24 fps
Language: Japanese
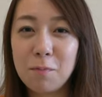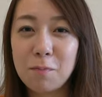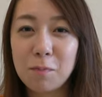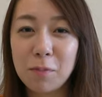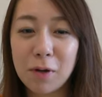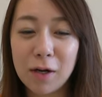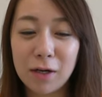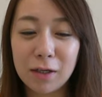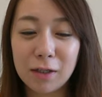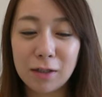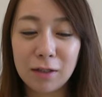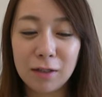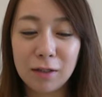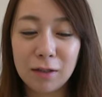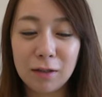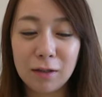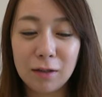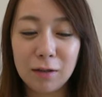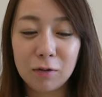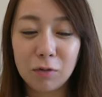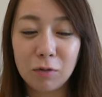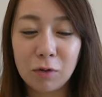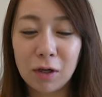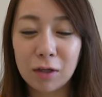周
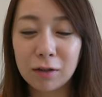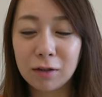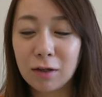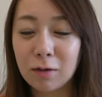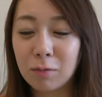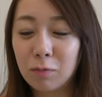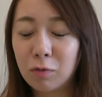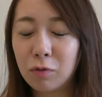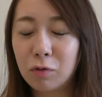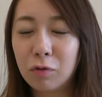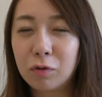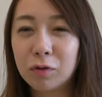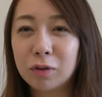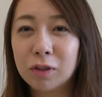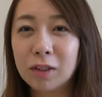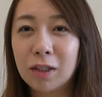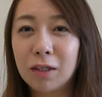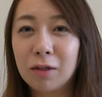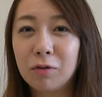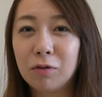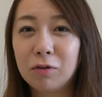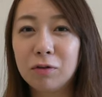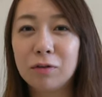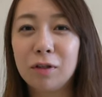りの方もじゃ
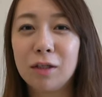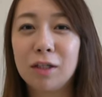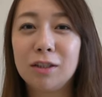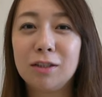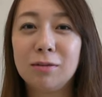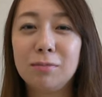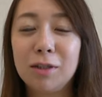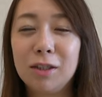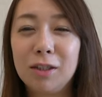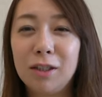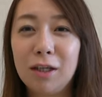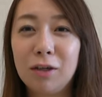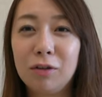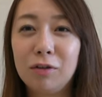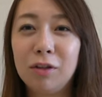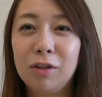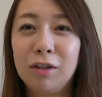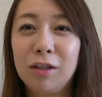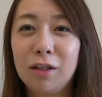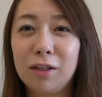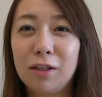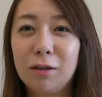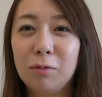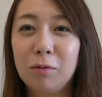あゴルフ始めてよって
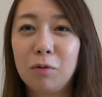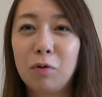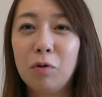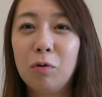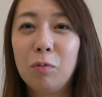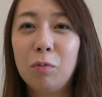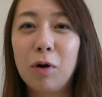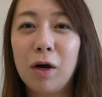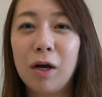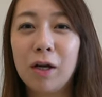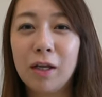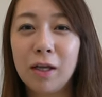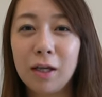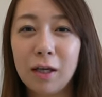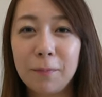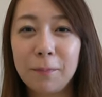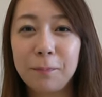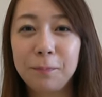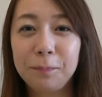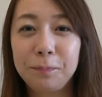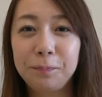言ったら多分ほぼあれ